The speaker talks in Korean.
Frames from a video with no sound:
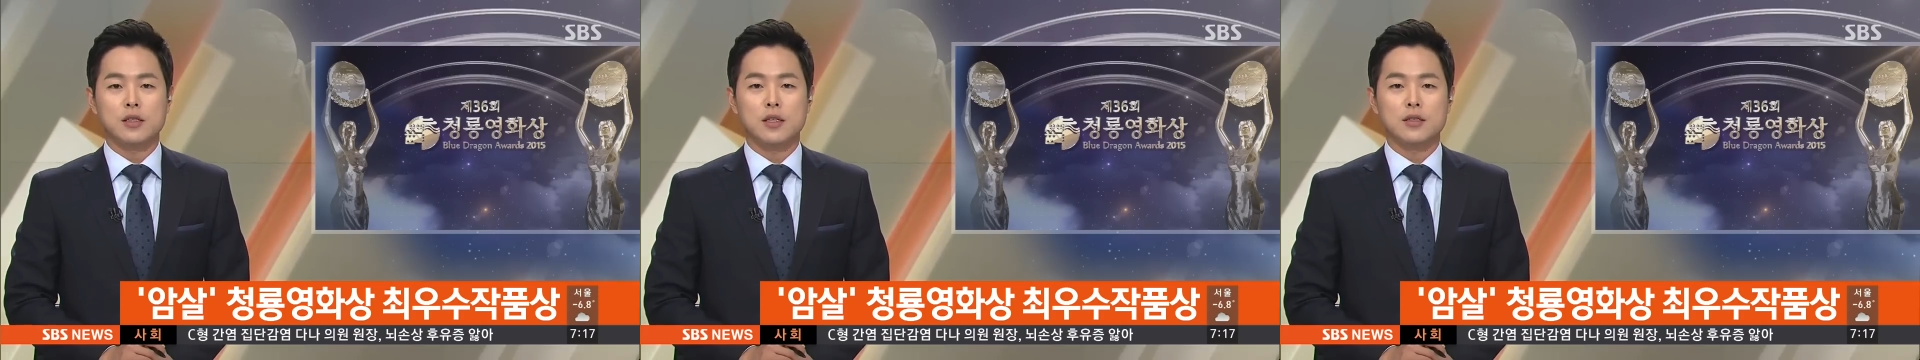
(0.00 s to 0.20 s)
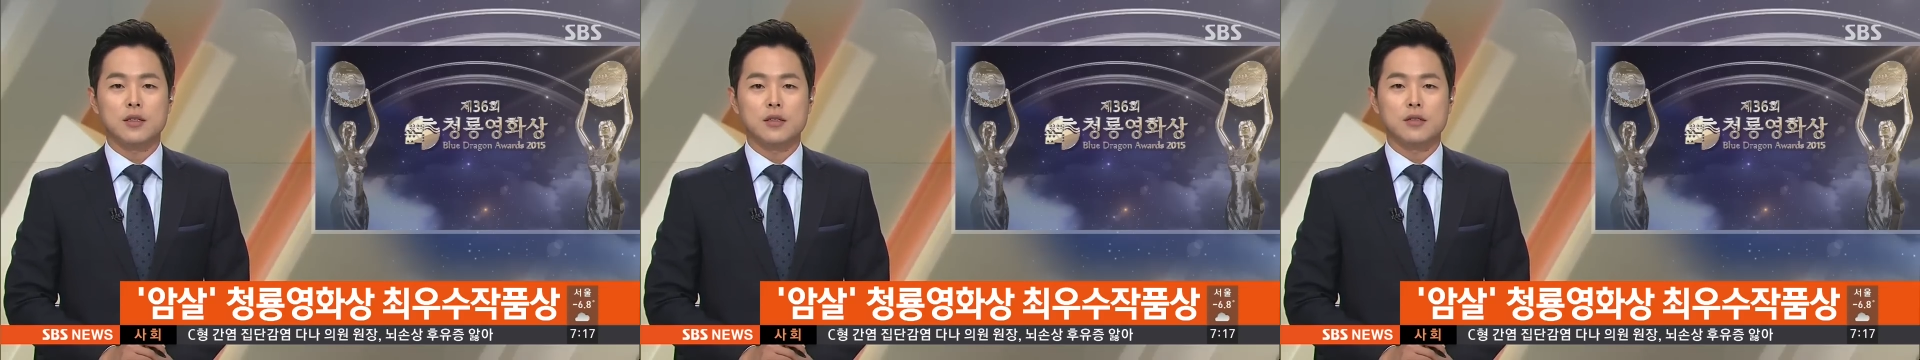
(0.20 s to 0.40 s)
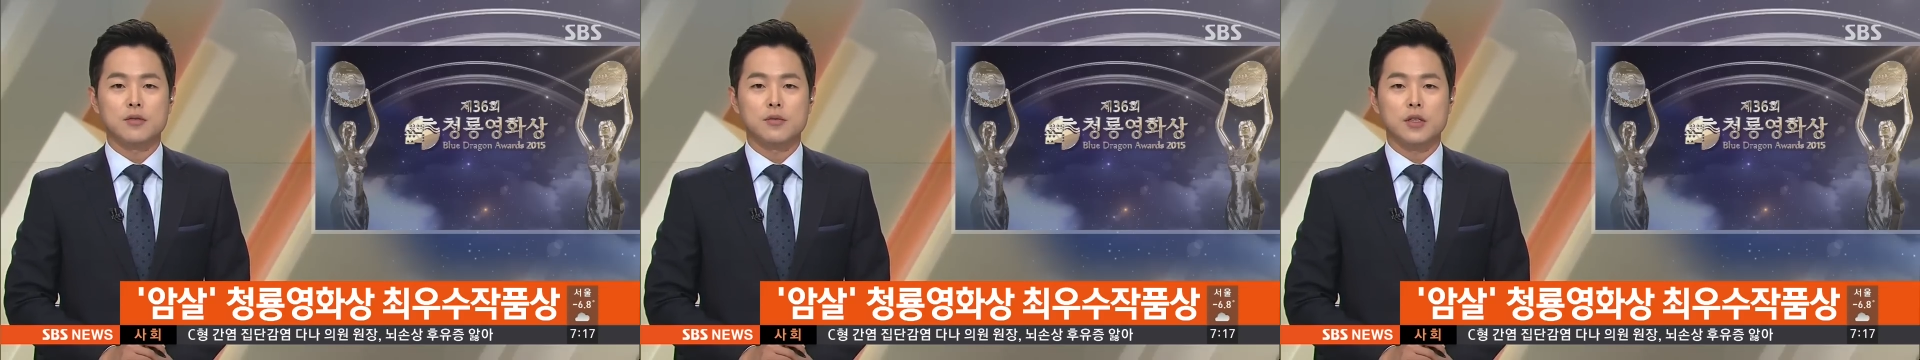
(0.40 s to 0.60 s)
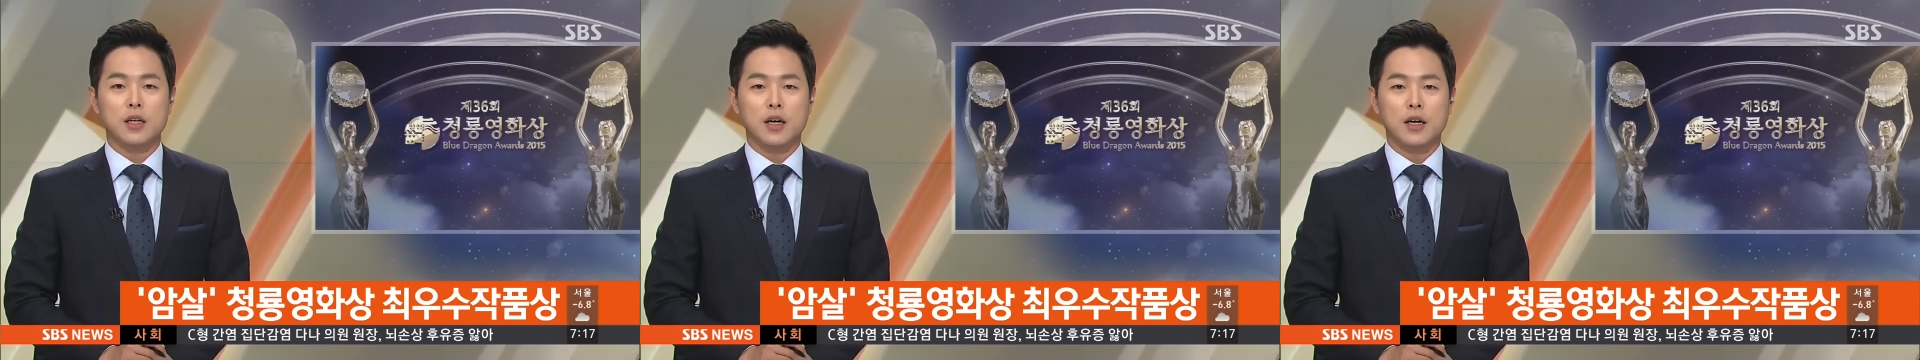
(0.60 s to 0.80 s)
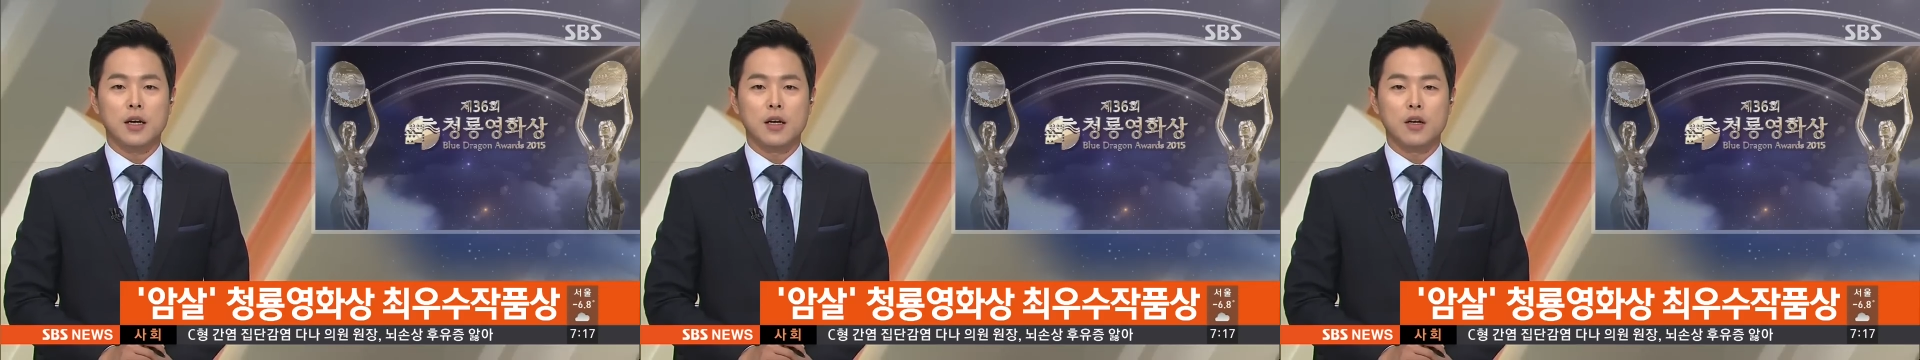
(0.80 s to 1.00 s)

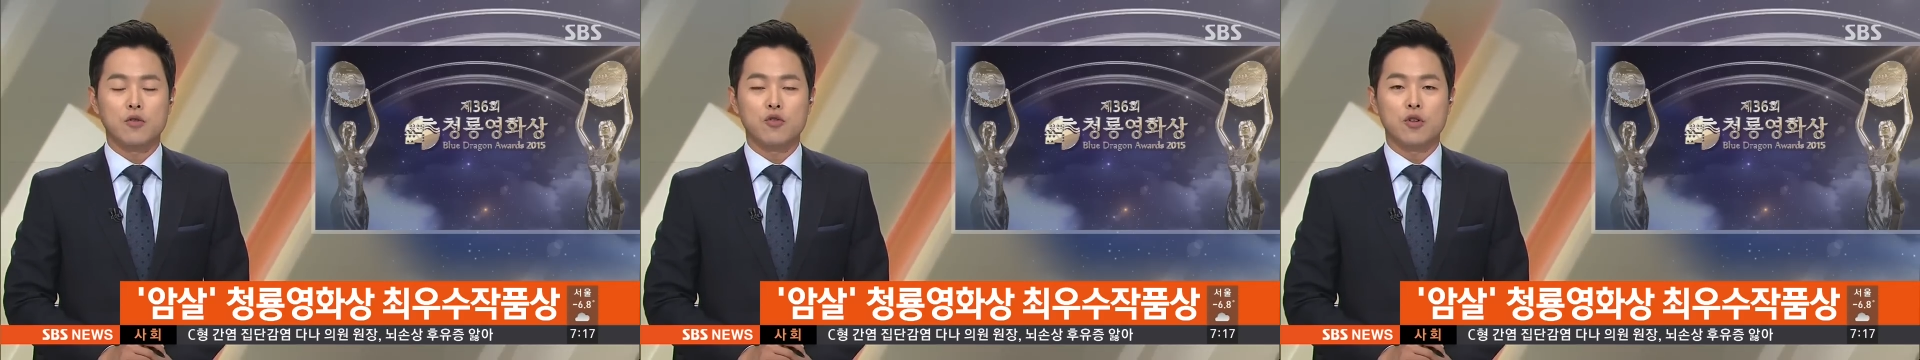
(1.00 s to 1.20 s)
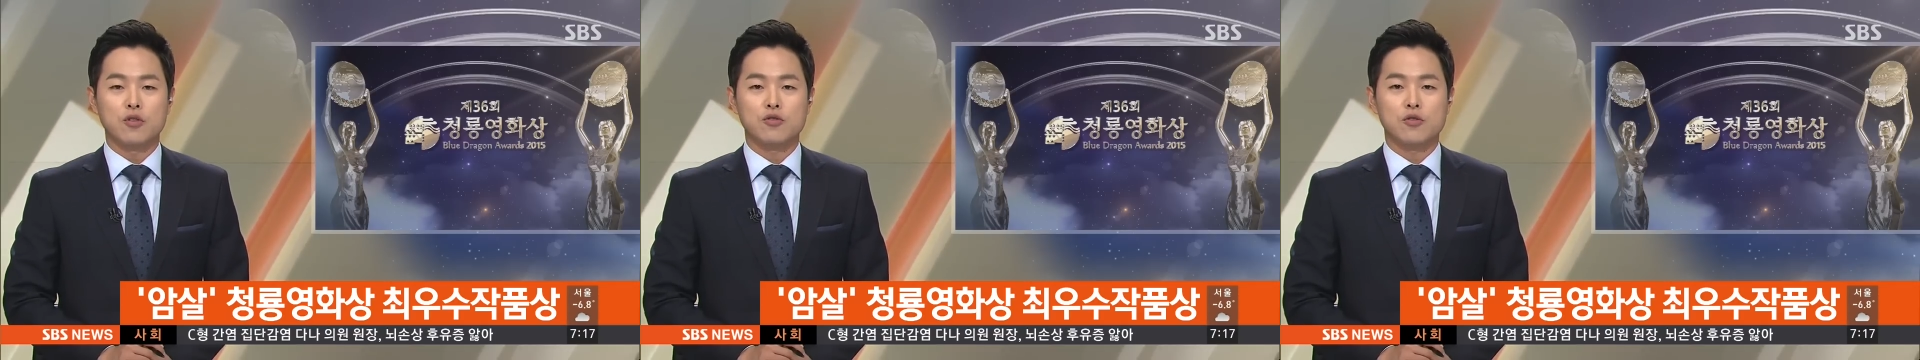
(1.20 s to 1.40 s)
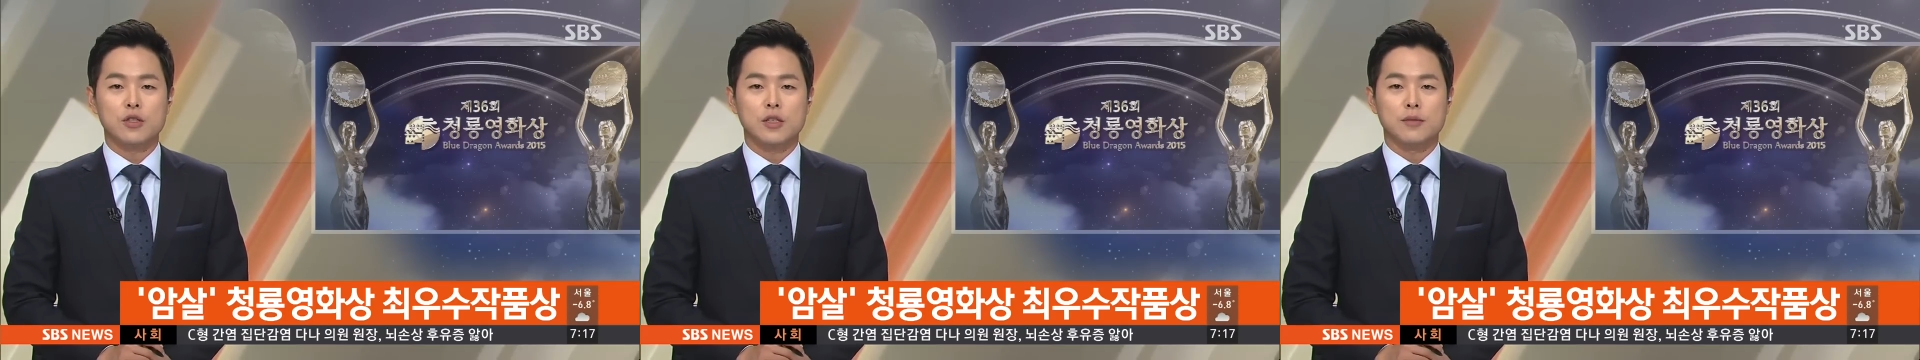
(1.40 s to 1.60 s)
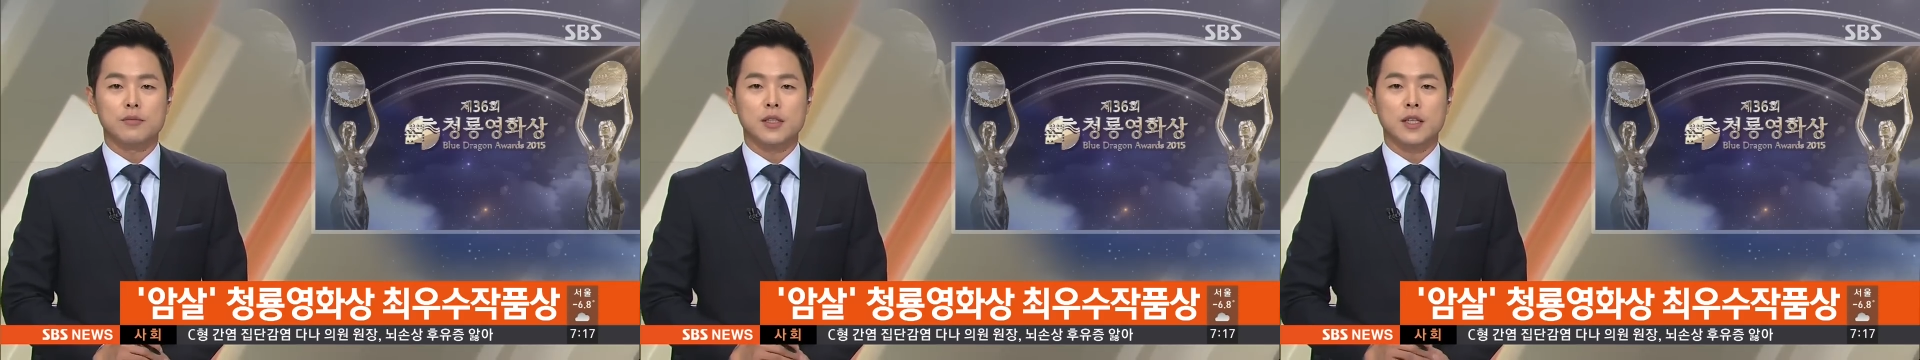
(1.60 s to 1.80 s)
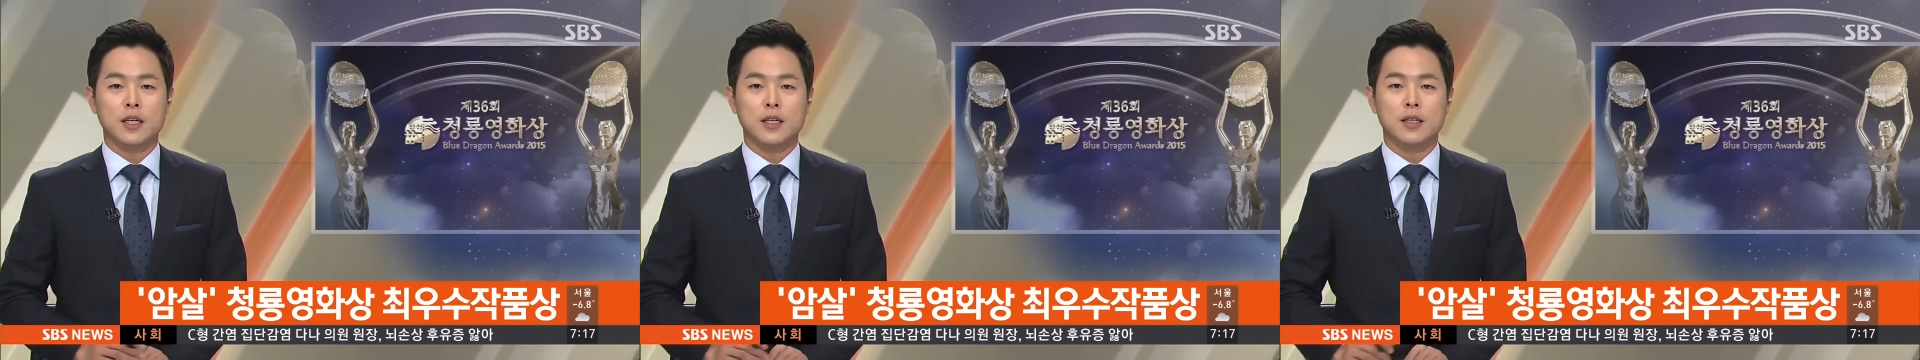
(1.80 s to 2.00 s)
차지했습니다. 유영수
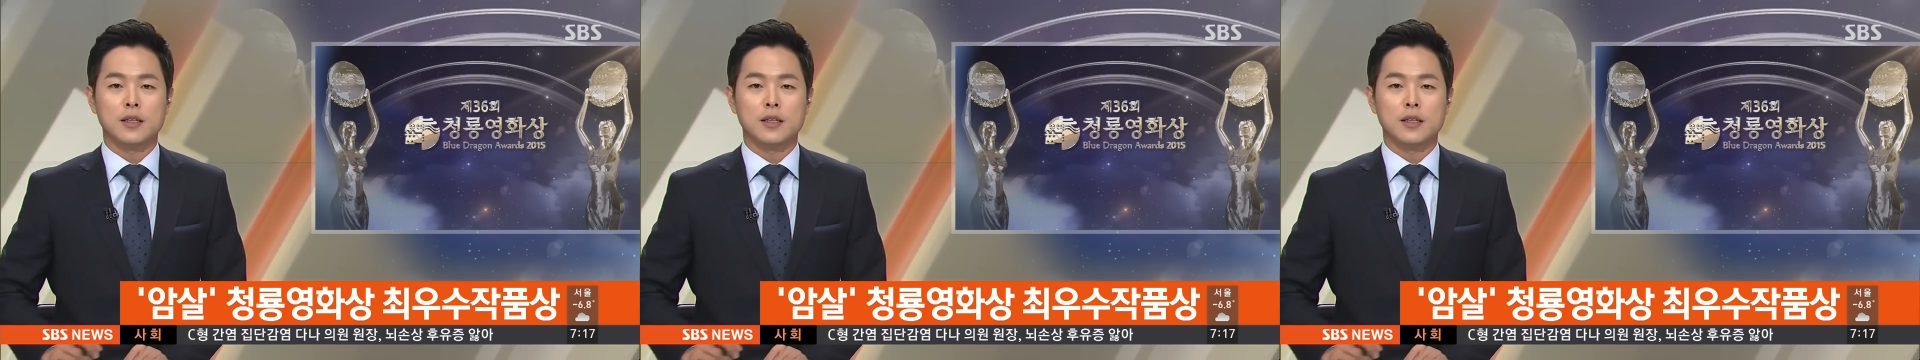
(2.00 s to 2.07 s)
기자입니다.